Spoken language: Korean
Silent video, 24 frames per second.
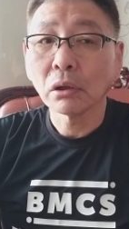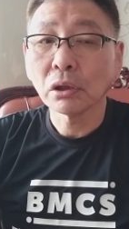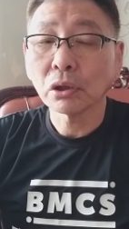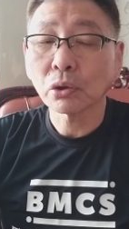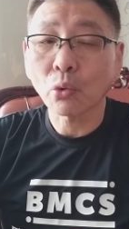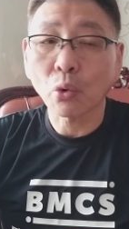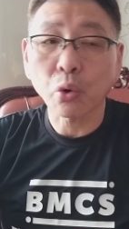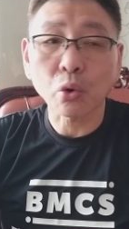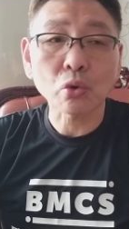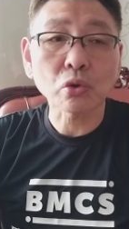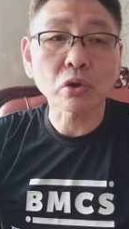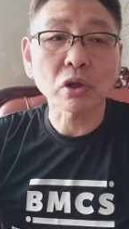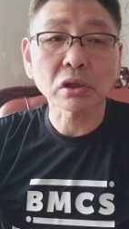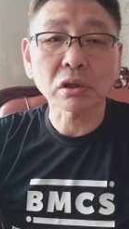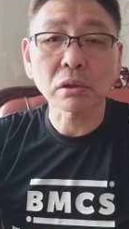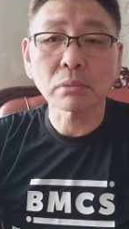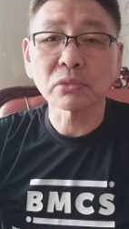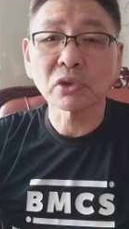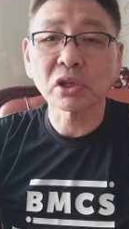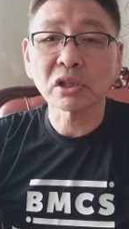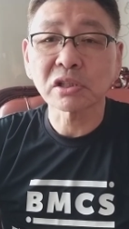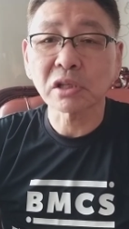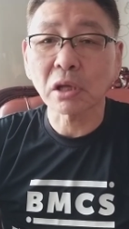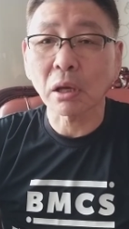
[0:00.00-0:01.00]
코로나
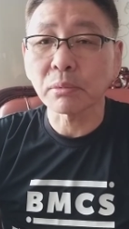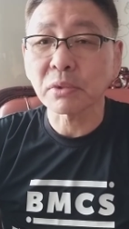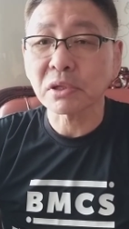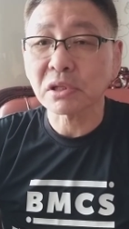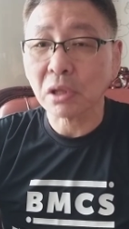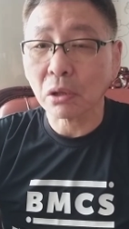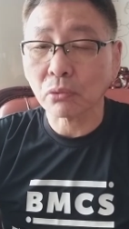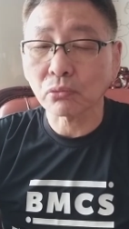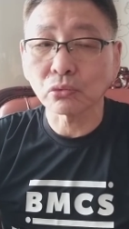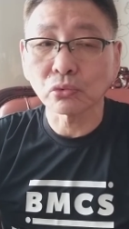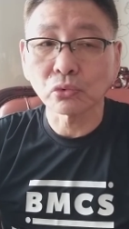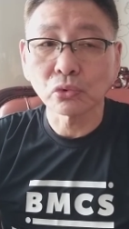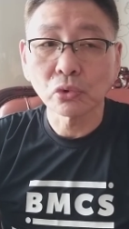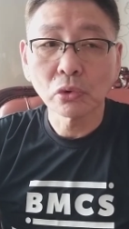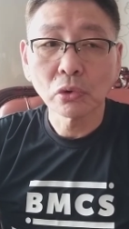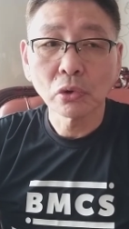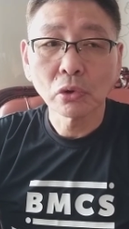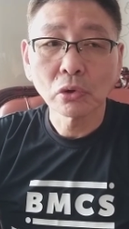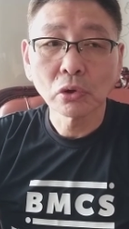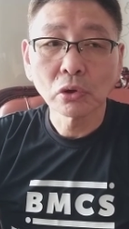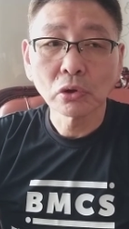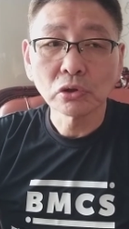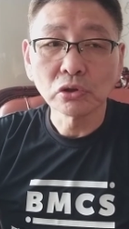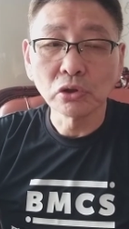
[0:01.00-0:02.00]
때문에 시합이 자꾸
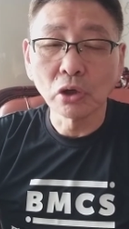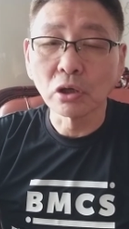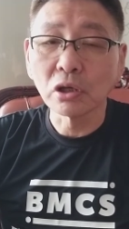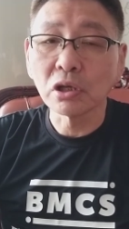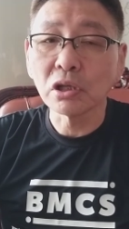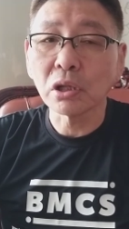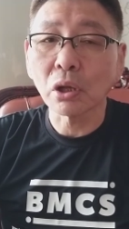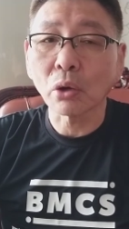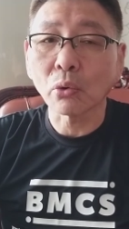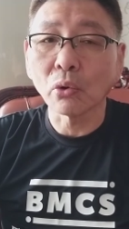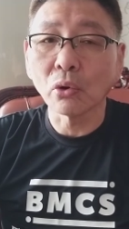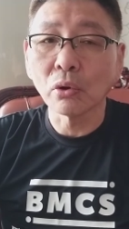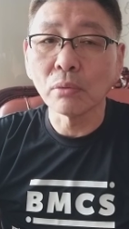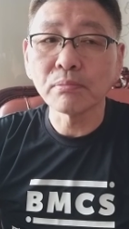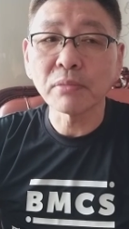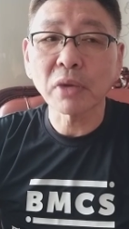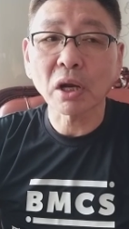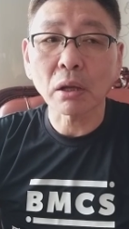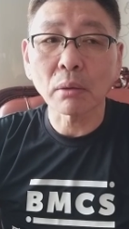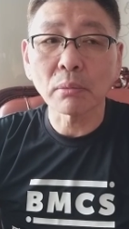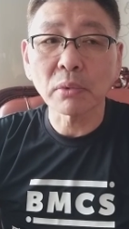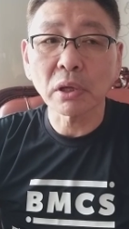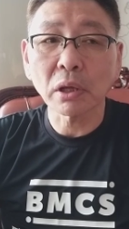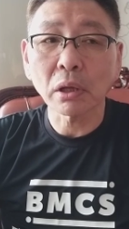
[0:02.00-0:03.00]
연기되고
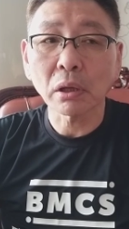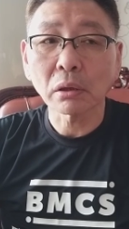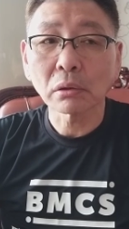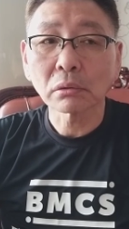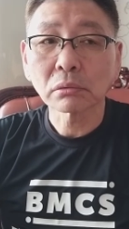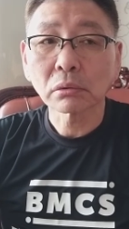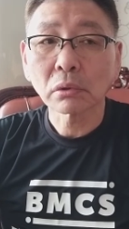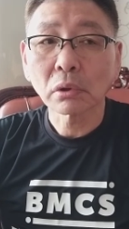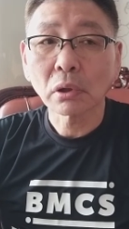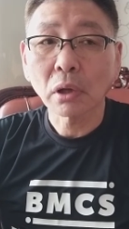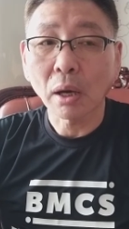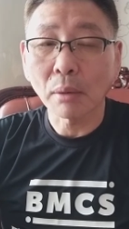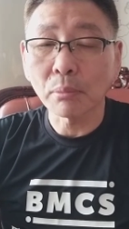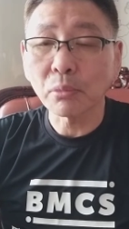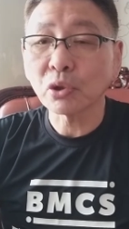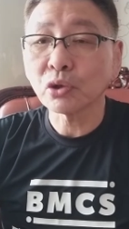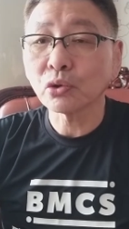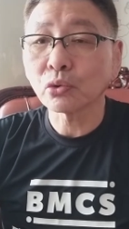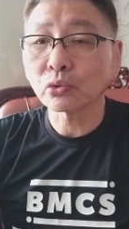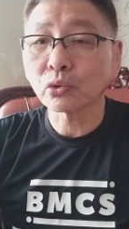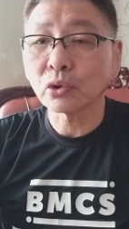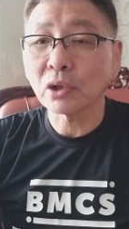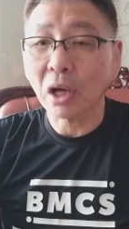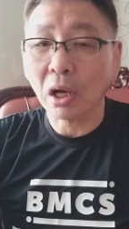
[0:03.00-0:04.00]
혼바람에 한 번
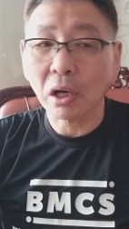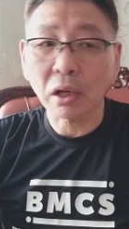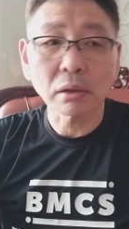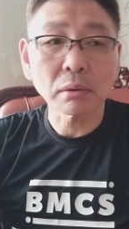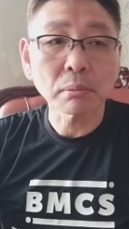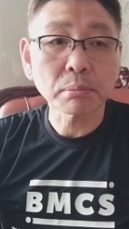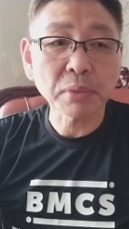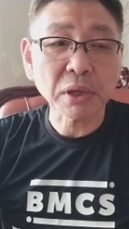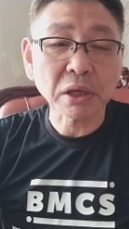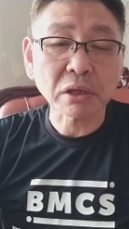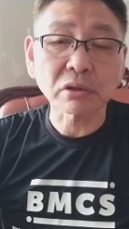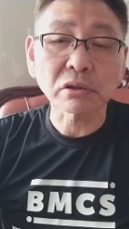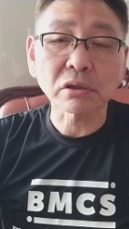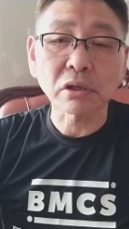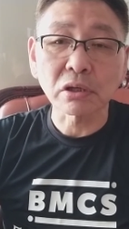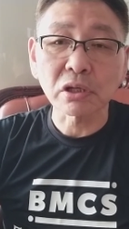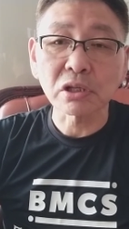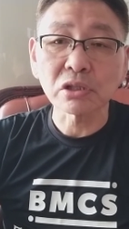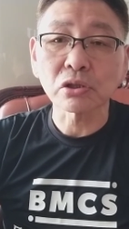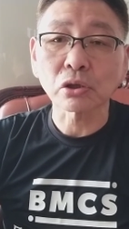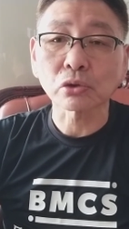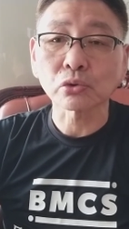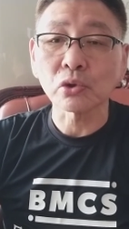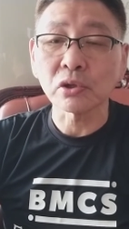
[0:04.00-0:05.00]
정도 약간
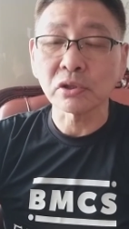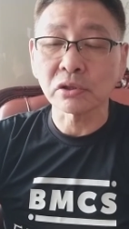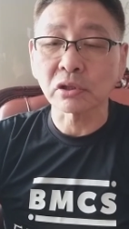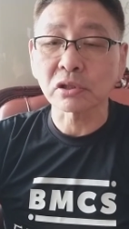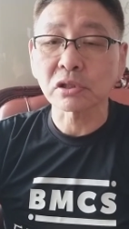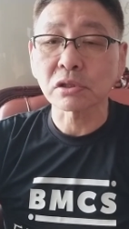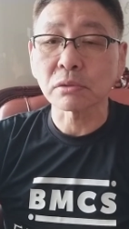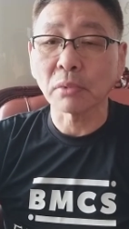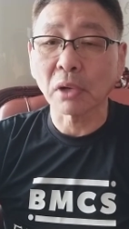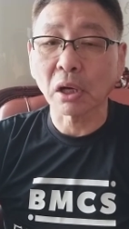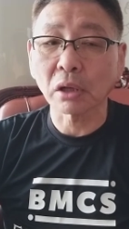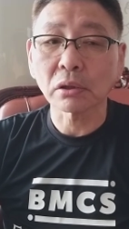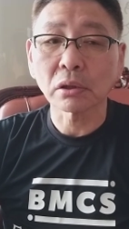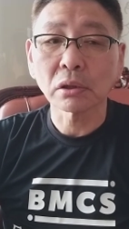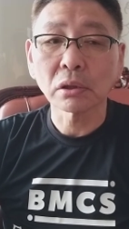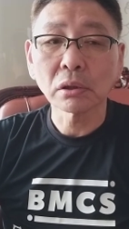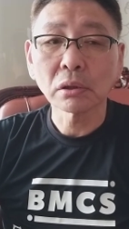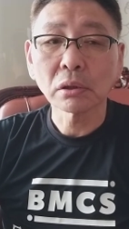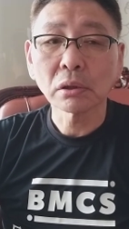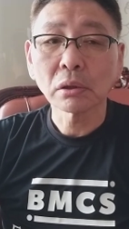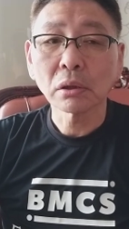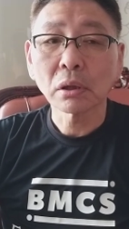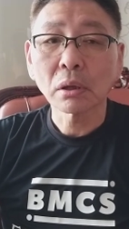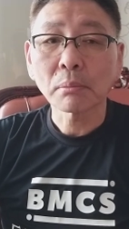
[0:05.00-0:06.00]
삐끗거린 적도 있었지만
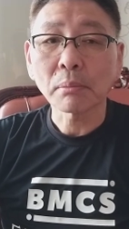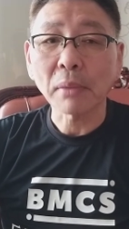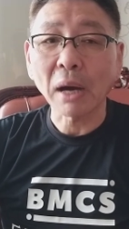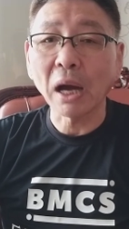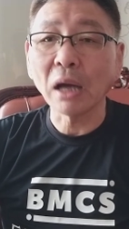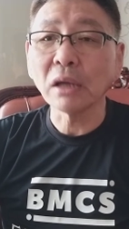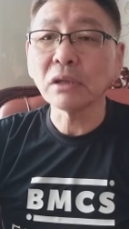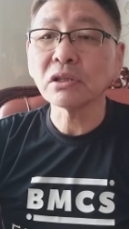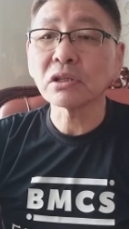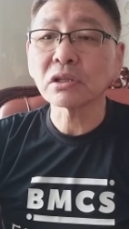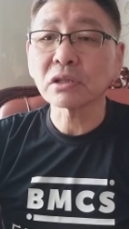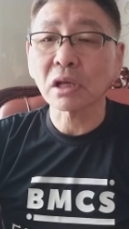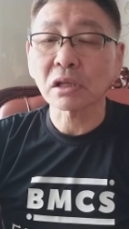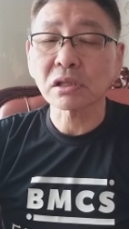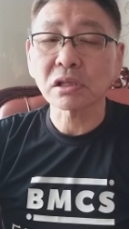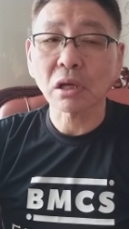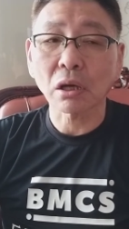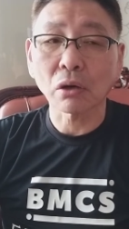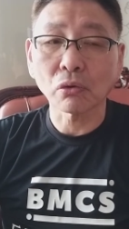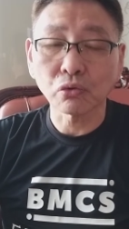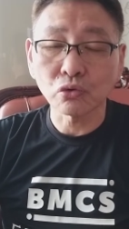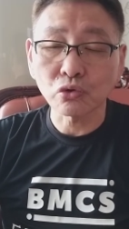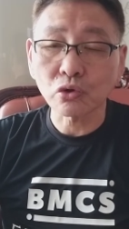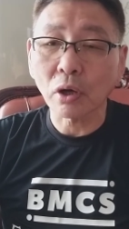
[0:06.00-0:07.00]
마인드
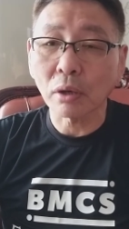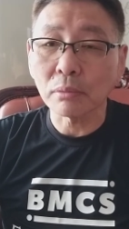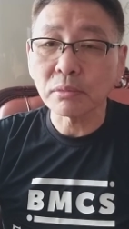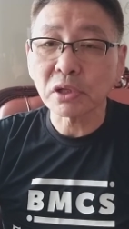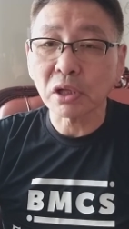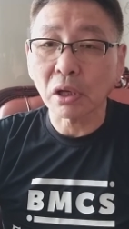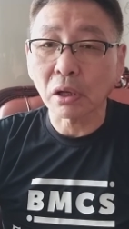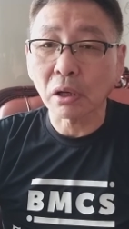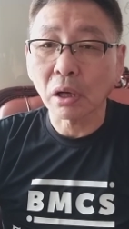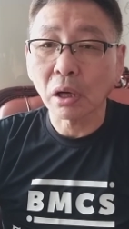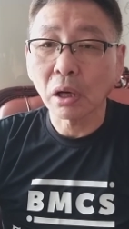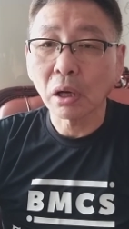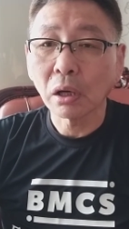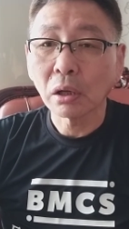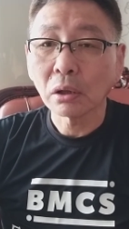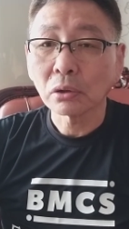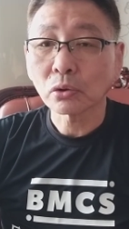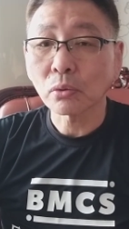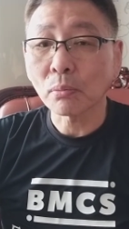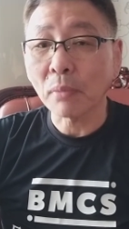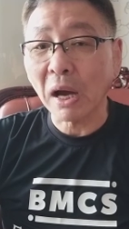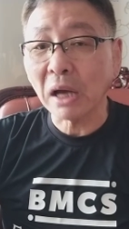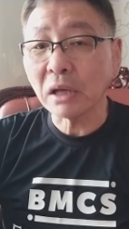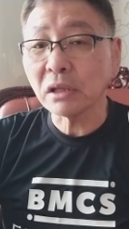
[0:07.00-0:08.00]
자체가 훌륭합니다.
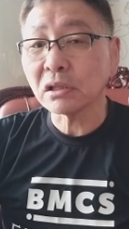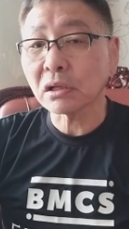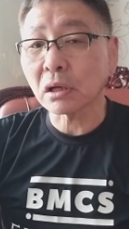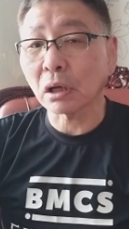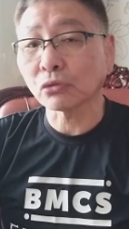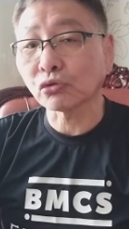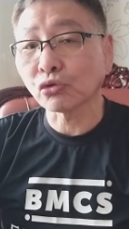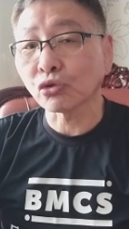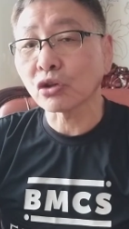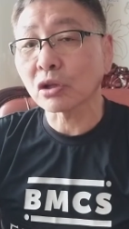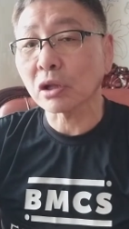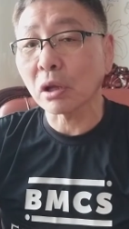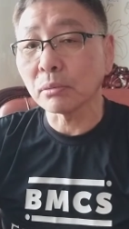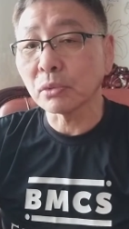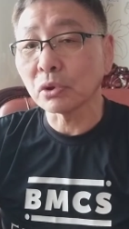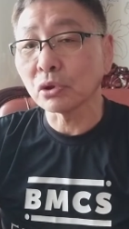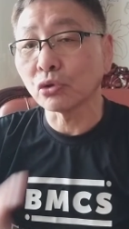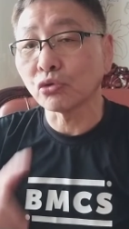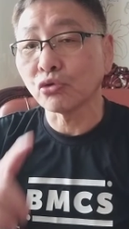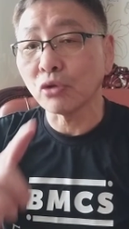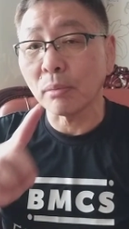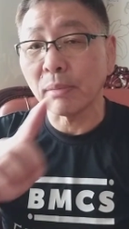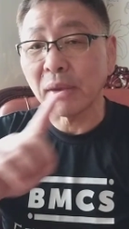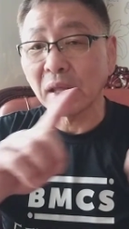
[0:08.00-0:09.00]
또 마인드가
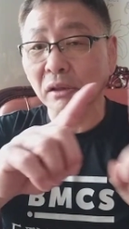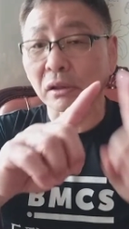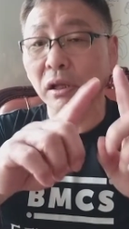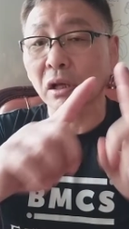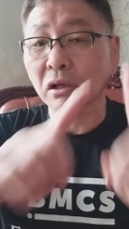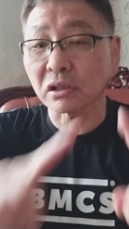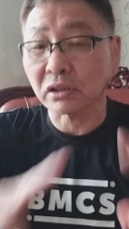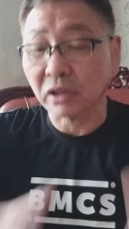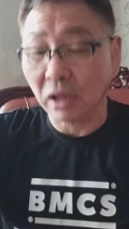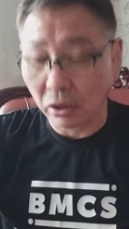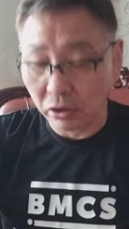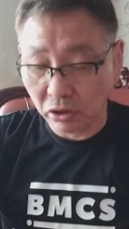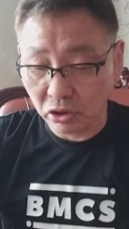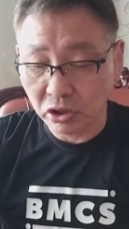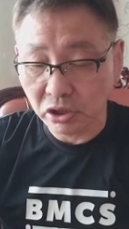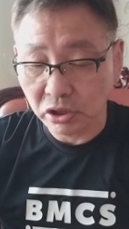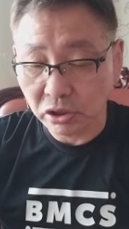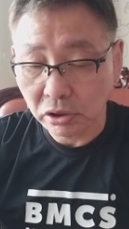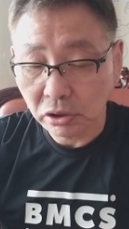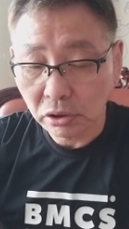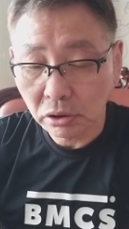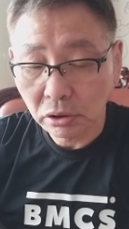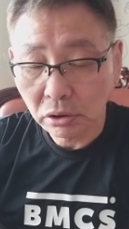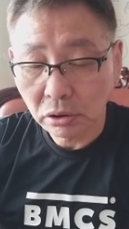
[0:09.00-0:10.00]
뚜렷하면 뒤에 멘탈은
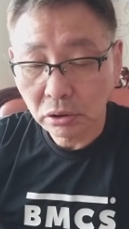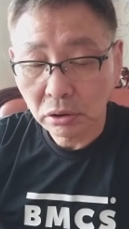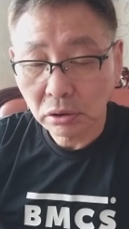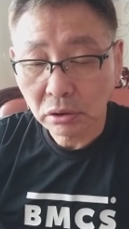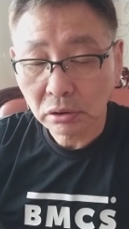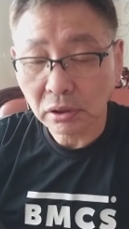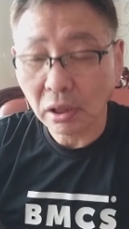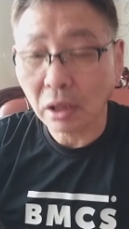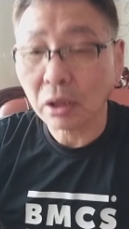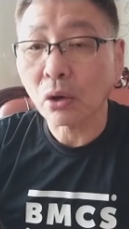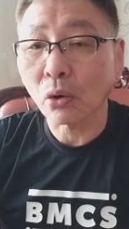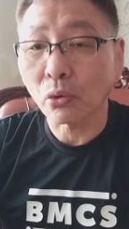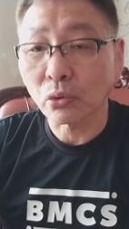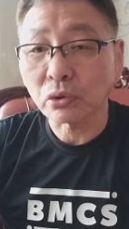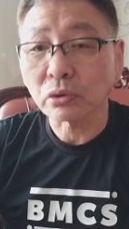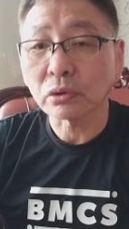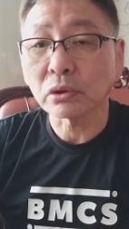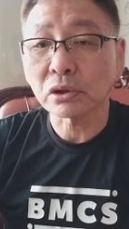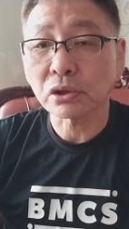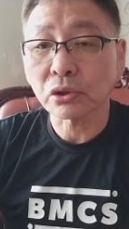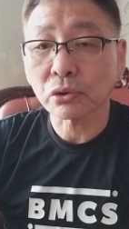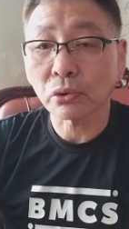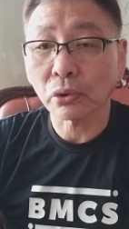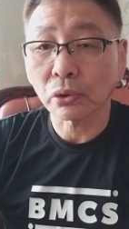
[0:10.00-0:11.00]
당연히 따라오는
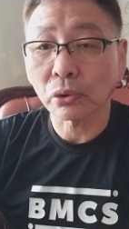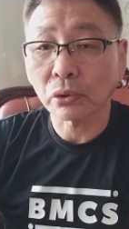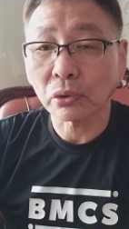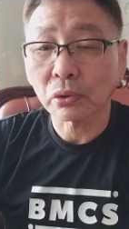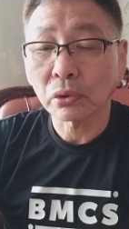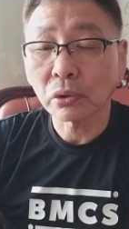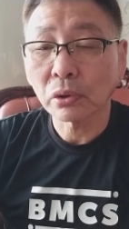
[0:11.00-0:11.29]
것이고요.